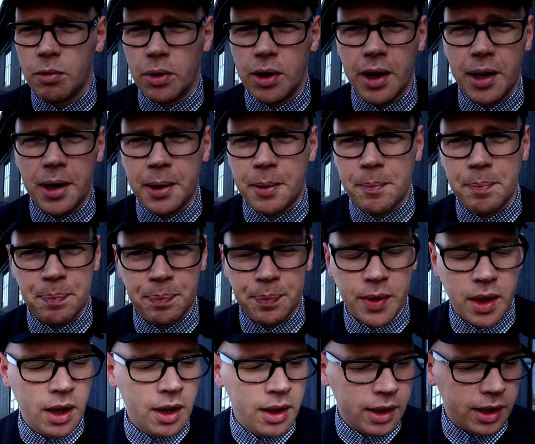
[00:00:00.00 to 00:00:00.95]
Von daher
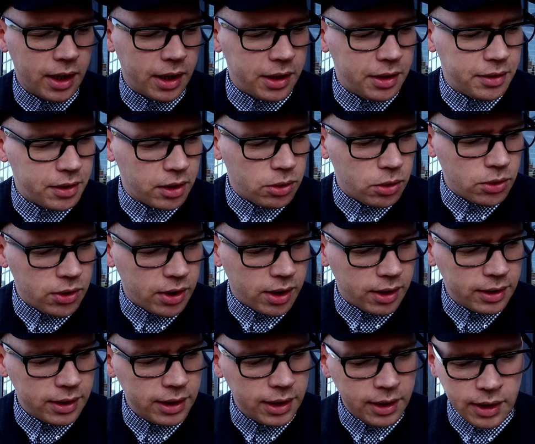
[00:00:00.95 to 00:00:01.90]
kann ich nichts dazu
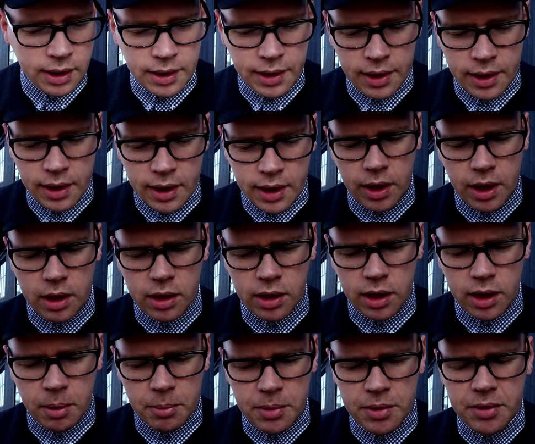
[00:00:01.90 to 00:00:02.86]
sagen. Ja,
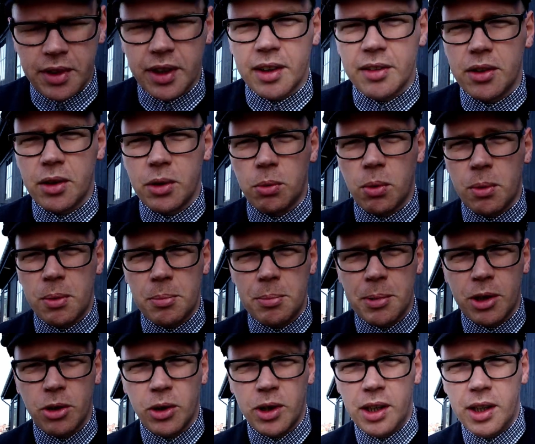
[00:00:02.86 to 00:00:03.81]
dann kam diese ganze Robert
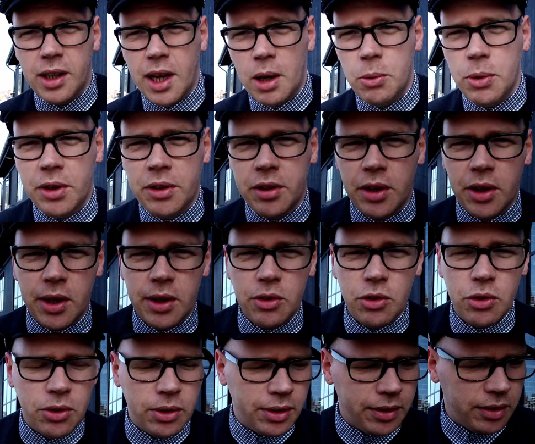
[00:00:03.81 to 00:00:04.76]
McConnell
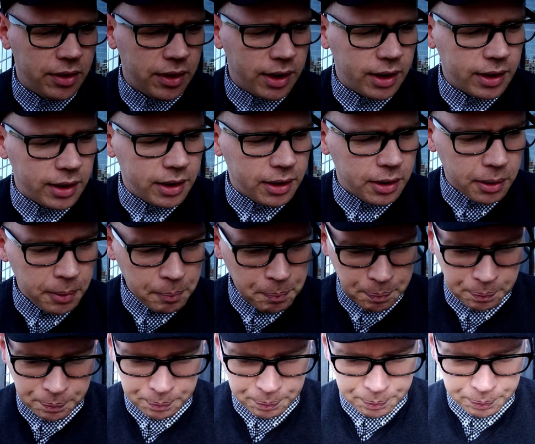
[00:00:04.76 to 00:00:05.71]
Heritage Serie
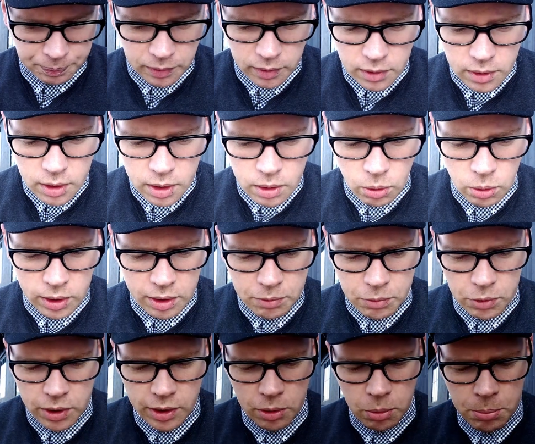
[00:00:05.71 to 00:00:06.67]
und
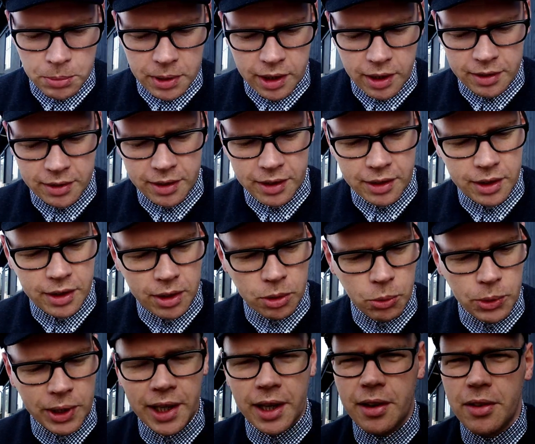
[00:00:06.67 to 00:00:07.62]
dann wurde er umbenannt in
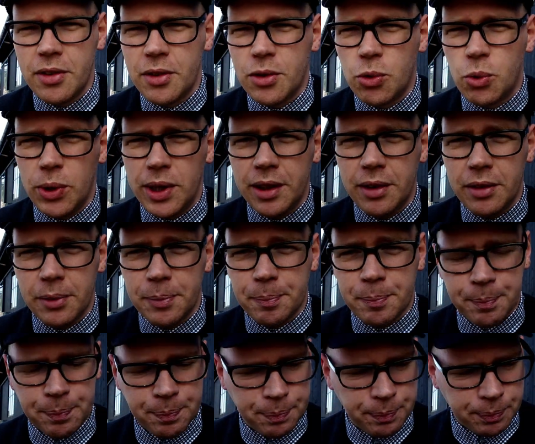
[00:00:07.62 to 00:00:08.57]
Regent Street.
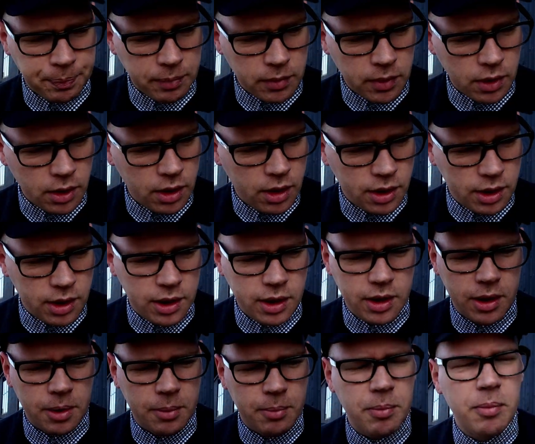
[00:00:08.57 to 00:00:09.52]

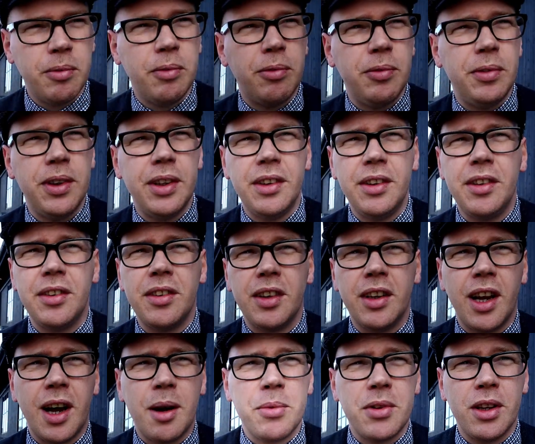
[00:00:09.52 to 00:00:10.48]
Ähm, wie
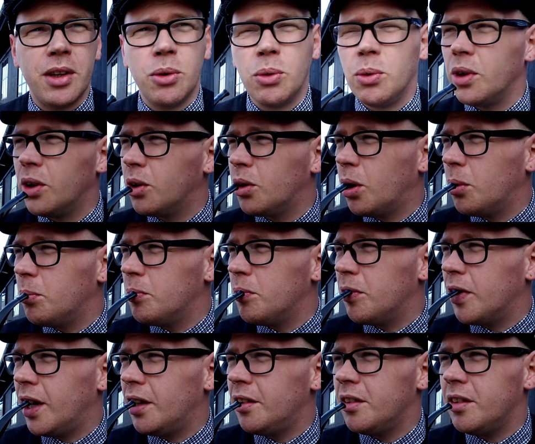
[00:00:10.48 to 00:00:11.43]
diese Namensänderung
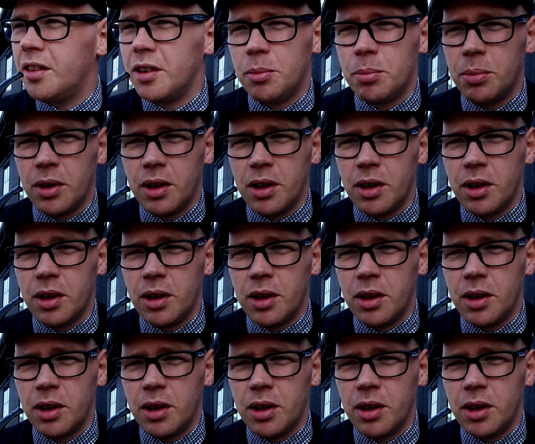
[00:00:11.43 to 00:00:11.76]
kommt, weiß ich nicht.